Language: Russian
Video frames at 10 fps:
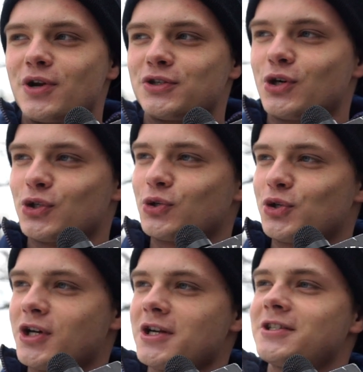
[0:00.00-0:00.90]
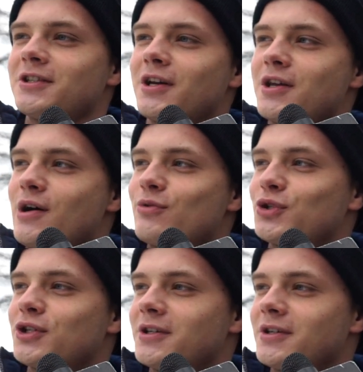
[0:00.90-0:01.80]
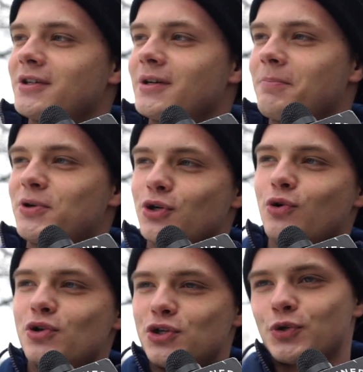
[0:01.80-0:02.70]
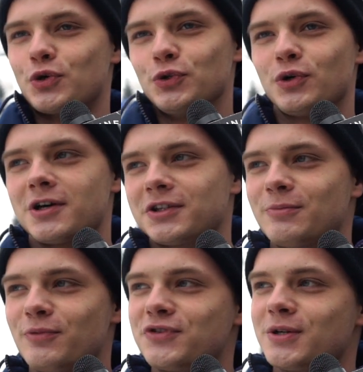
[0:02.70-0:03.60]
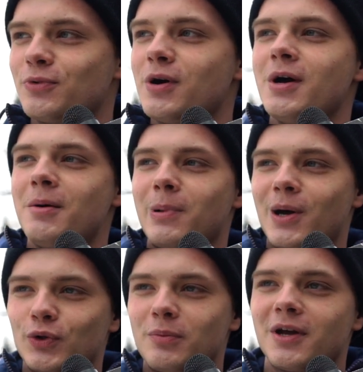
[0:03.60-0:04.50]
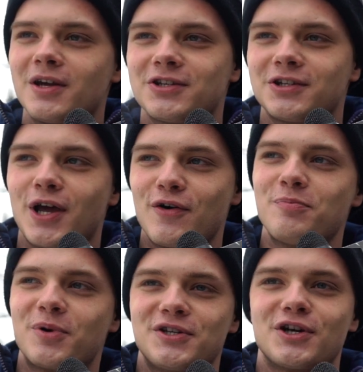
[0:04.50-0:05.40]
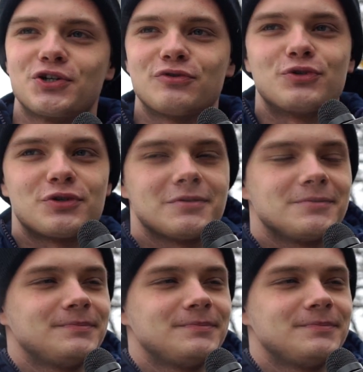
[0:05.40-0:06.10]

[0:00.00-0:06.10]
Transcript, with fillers: я скажу честно, я уже потихонечку иду к этому всему. План у меня есть, и я его придерживаюсь.